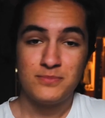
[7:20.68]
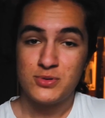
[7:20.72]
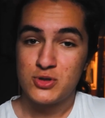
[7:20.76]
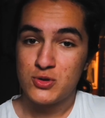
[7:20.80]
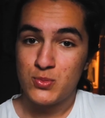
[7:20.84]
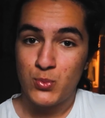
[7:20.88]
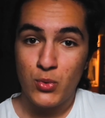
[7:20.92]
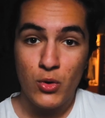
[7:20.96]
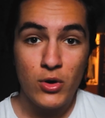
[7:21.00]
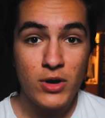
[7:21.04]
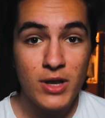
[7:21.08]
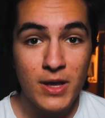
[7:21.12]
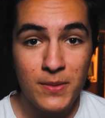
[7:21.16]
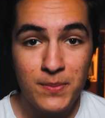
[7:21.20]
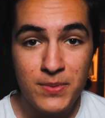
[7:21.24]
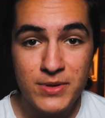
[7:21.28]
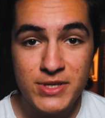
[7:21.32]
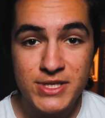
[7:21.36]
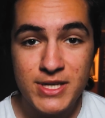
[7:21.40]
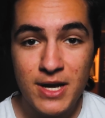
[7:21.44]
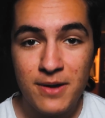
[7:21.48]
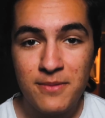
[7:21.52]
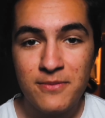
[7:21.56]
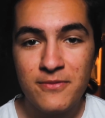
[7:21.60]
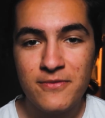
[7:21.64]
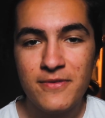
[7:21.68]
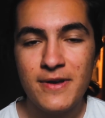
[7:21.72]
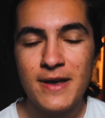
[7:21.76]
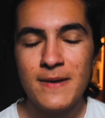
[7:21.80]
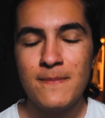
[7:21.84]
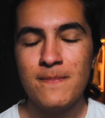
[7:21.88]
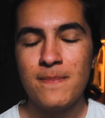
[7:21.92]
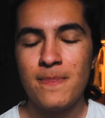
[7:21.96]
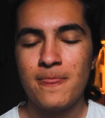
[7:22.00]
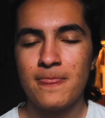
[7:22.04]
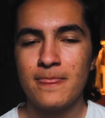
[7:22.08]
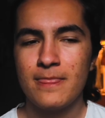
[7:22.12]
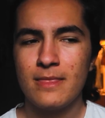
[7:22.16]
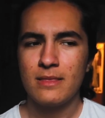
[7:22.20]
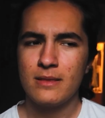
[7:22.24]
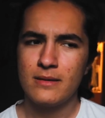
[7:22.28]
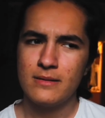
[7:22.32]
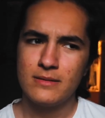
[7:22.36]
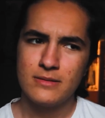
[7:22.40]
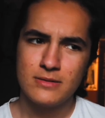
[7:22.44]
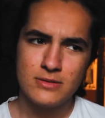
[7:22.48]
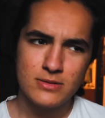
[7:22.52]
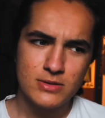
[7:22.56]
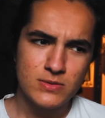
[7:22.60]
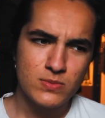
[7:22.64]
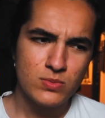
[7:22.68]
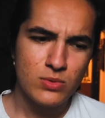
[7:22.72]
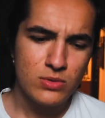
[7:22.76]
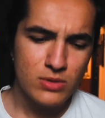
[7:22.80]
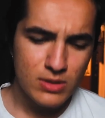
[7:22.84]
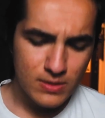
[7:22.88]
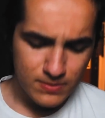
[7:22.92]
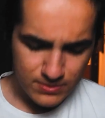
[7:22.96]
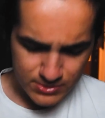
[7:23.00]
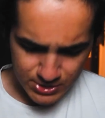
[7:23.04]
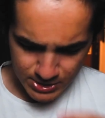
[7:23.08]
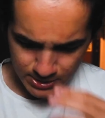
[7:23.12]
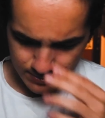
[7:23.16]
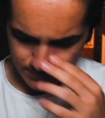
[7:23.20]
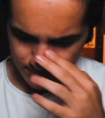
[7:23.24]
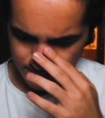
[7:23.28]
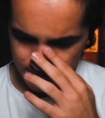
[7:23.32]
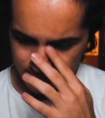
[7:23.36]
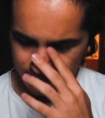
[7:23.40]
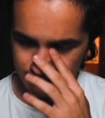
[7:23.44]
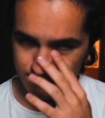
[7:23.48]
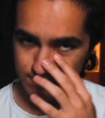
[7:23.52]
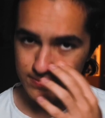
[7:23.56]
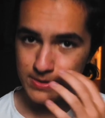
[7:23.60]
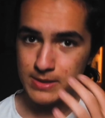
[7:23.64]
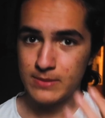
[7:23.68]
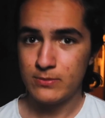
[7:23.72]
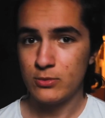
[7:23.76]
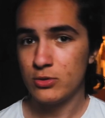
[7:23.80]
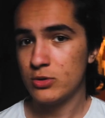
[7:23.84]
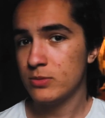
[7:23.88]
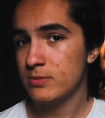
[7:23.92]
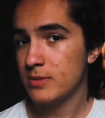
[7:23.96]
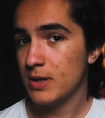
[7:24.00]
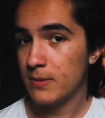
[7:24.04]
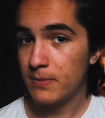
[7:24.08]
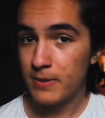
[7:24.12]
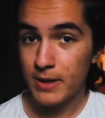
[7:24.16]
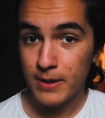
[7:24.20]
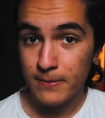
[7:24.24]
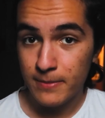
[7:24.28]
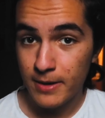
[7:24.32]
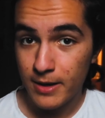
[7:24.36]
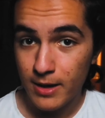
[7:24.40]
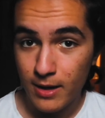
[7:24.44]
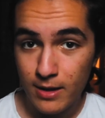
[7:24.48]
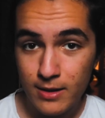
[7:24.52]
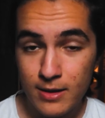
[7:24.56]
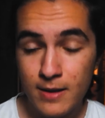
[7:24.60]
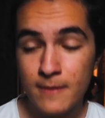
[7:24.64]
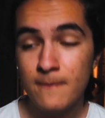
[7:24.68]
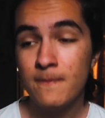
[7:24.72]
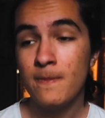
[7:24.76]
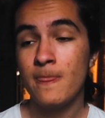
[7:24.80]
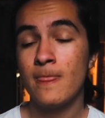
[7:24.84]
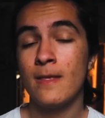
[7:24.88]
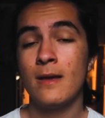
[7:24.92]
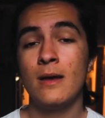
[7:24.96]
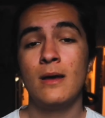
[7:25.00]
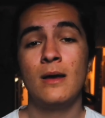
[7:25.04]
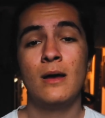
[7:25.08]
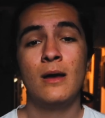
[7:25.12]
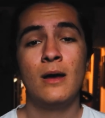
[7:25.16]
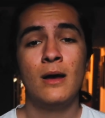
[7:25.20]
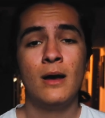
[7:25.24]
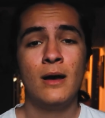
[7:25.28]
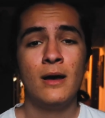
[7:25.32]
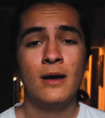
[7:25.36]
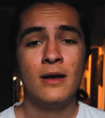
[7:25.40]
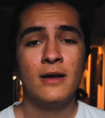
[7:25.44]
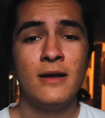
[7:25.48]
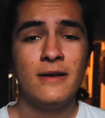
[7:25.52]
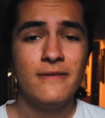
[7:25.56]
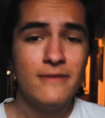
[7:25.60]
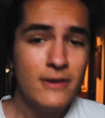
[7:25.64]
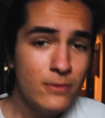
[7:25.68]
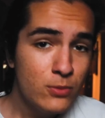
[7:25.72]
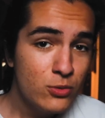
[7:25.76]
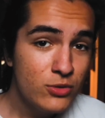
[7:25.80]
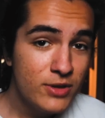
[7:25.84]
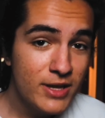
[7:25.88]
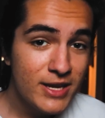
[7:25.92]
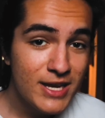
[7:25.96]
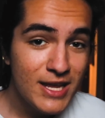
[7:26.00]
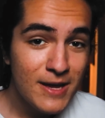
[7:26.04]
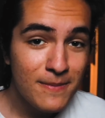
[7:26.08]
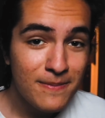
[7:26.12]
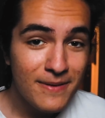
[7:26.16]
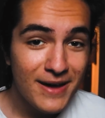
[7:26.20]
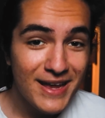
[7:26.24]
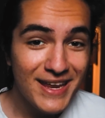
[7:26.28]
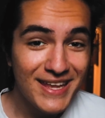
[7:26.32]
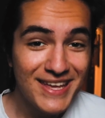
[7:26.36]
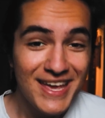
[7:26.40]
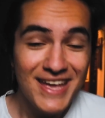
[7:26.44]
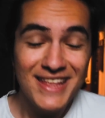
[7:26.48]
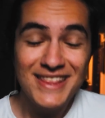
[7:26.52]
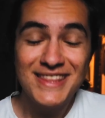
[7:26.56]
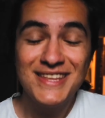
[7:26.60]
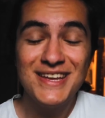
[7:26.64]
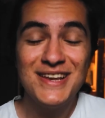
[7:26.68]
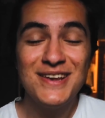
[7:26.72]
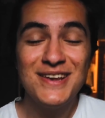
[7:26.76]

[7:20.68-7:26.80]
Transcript: spor yapacağım ve spor yapacağım mı bilmiyorum yaparım herhalde. Ve bunları yaparken